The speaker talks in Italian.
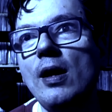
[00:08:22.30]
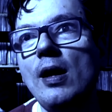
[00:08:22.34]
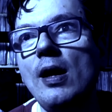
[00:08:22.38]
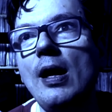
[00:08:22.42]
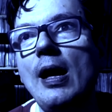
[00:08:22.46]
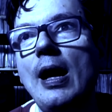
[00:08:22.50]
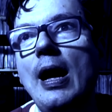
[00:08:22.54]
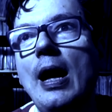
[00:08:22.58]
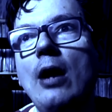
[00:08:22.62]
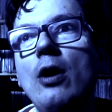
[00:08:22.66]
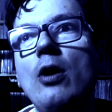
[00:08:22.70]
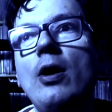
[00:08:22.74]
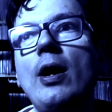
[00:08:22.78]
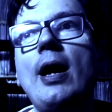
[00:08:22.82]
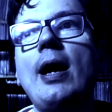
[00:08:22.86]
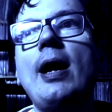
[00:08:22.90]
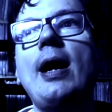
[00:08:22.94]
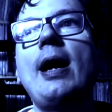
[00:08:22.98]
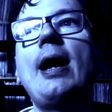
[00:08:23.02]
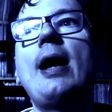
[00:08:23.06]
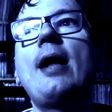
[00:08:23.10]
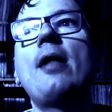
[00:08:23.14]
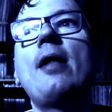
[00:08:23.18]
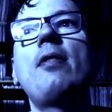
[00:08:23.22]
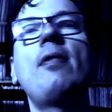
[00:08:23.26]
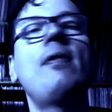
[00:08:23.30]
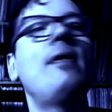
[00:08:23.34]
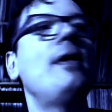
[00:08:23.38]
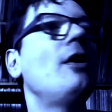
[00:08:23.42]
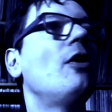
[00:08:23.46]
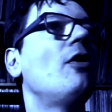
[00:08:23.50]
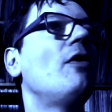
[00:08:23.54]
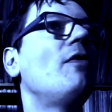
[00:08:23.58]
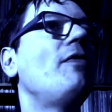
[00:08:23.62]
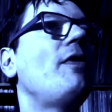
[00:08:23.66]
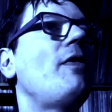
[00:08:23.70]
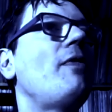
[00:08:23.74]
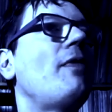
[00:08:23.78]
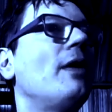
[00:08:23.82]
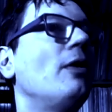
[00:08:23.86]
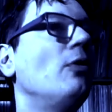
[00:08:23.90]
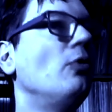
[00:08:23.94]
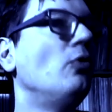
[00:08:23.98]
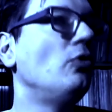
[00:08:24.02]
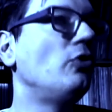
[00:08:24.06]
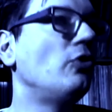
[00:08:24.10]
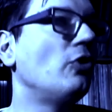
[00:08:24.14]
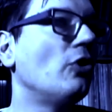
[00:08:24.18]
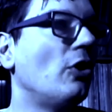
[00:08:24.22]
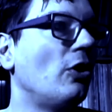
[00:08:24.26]
Allora ragazzi, io vi
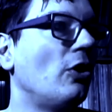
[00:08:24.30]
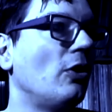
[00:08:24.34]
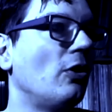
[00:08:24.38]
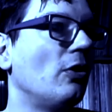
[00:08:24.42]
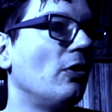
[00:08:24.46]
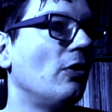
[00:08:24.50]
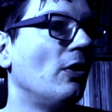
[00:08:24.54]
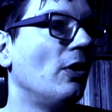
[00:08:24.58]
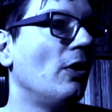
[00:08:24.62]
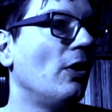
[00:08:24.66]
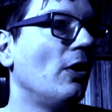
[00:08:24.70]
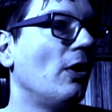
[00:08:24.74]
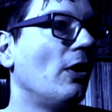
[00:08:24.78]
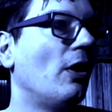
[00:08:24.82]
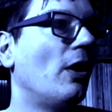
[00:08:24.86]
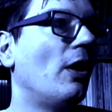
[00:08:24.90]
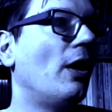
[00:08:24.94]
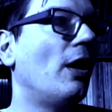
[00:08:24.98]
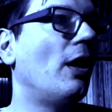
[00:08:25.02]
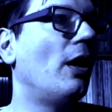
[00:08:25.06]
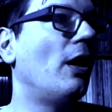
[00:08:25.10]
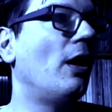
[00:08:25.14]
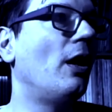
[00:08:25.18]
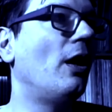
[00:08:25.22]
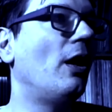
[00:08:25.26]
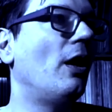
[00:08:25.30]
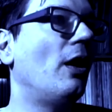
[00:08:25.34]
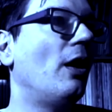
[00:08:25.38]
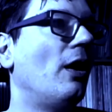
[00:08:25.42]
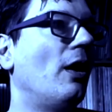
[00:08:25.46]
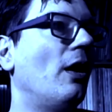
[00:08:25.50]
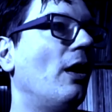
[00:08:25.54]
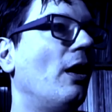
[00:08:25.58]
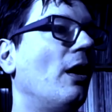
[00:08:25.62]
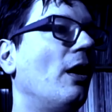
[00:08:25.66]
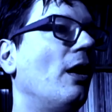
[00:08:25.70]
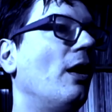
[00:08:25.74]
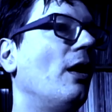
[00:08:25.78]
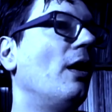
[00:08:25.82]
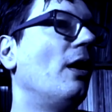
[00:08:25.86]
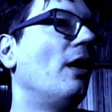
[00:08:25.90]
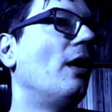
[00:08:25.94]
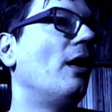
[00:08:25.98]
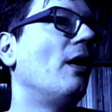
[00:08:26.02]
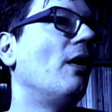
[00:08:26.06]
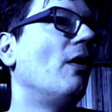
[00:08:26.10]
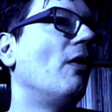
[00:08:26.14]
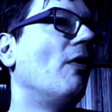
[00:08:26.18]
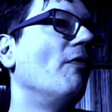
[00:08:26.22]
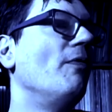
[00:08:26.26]
saluto.
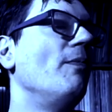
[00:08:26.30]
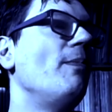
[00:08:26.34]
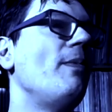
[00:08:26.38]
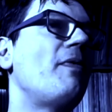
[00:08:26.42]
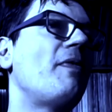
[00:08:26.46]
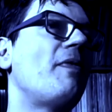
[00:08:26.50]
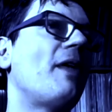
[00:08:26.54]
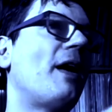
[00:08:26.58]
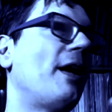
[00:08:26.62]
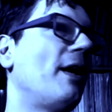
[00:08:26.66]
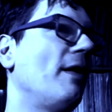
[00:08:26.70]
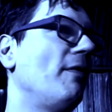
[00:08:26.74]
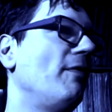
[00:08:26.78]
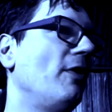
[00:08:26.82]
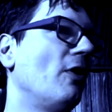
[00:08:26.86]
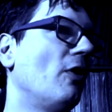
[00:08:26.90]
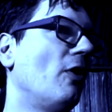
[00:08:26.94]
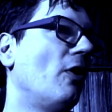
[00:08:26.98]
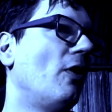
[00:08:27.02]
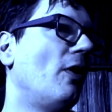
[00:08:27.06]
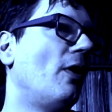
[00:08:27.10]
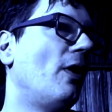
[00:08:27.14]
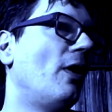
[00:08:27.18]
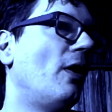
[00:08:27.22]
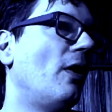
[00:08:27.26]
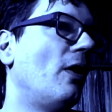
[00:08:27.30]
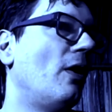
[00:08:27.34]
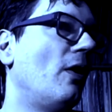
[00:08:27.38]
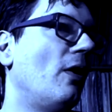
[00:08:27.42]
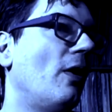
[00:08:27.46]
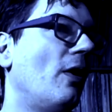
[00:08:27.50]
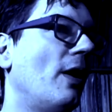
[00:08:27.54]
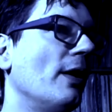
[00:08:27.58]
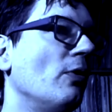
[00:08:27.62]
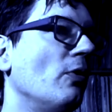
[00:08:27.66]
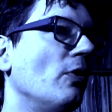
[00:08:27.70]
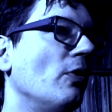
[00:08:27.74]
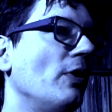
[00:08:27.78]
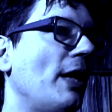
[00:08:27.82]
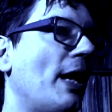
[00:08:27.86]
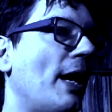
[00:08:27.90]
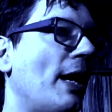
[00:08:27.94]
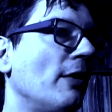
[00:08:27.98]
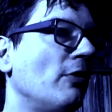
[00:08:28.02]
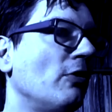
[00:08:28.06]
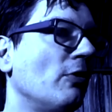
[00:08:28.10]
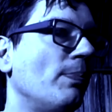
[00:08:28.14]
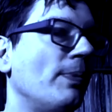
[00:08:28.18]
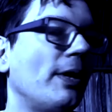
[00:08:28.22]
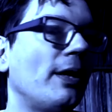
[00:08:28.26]
Uh, mi sa che vi ho
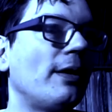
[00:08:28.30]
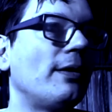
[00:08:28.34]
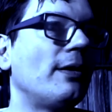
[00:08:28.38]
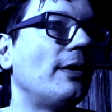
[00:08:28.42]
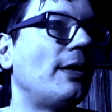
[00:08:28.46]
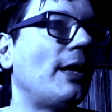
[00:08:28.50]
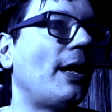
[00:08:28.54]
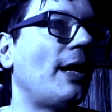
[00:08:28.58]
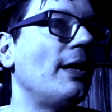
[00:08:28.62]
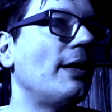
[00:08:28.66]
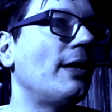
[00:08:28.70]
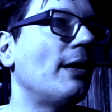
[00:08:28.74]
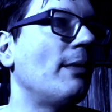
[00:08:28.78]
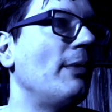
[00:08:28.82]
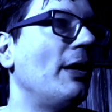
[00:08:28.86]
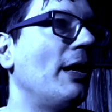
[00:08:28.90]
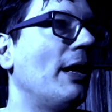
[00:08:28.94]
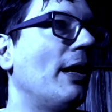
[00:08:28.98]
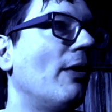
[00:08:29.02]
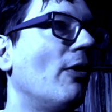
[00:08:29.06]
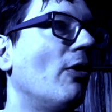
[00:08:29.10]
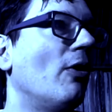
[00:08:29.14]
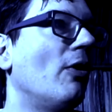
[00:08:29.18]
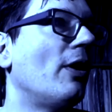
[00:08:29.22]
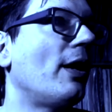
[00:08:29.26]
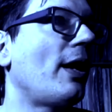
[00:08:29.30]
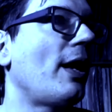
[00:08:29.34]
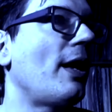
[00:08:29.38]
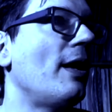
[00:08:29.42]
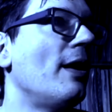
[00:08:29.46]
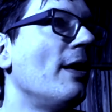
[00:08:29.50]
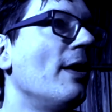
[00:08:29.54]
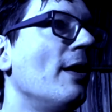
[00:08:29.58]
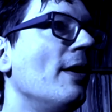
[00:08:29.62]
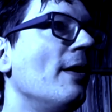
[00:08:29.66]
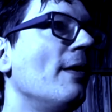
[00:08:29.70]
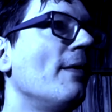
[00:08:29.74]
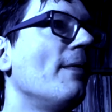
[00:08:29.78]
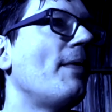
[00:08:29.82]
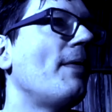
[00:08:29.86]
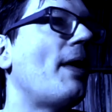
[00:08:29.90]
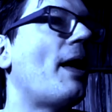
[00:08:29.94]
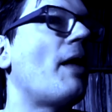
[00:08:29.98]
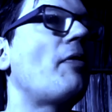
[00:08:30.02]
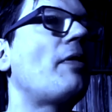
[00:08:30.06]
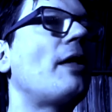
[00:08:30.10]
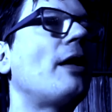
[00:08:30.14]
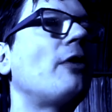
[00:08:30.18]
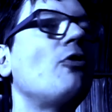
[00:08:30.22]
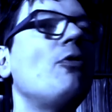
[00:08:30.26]
annoiato per 30.000 ore. È
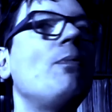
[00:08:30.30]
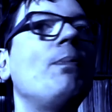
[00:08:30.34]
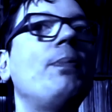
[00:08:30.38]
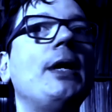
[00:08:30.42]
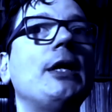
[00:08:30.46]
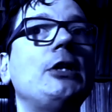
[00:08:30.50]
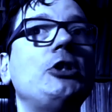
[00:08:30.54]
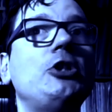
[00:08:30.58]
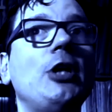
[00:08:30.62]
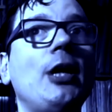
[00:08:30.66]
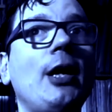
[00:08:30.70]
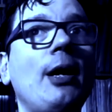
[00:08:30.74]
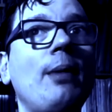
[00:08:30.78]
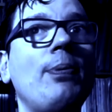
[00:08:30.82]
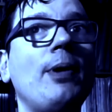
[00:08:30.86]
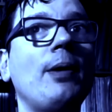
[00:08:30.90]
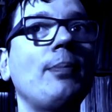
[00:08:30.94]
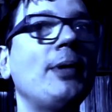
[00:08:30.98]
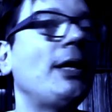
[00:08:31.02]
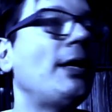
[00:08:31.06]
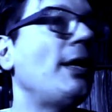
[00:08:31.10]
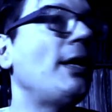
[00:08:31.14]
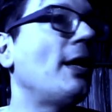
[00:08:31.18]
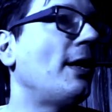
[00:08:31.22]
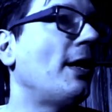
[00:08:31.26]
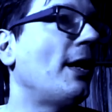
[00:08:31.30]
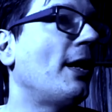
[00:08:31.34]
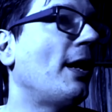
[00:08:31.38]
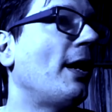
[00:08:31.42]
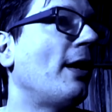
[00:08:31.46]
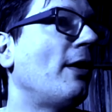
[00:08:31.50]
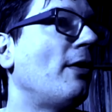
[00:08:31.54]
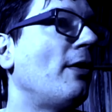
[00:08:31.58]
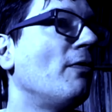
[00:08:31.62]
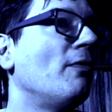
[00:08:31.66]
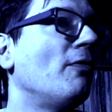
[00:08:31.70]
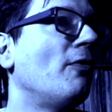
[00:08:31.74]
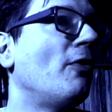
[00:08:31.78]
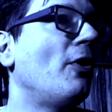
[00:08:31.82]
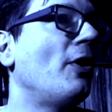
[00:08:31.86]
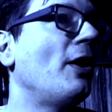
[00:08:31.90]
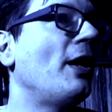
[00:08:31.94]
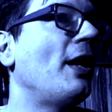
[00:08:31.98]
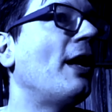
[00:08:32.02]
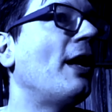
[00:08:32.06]
stato un piacere per me chiacchierare con voi e